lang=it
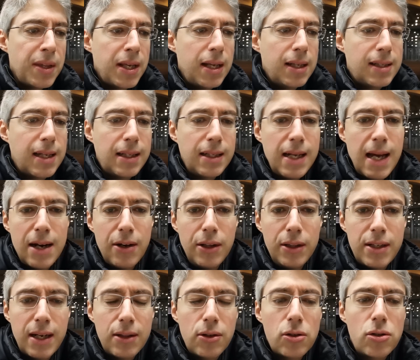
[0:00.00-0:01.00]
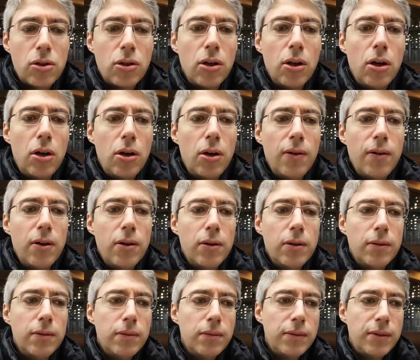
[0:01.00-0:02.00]
eh, Satriano è entrato
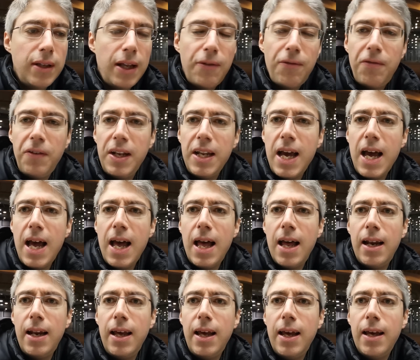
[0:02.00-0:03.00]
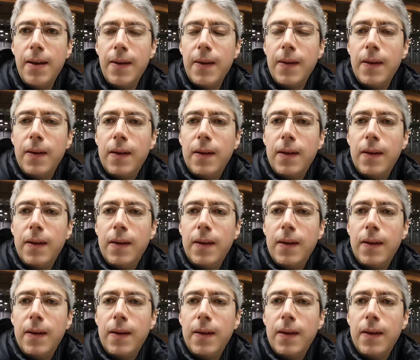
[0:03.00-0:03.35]
solo nel finale,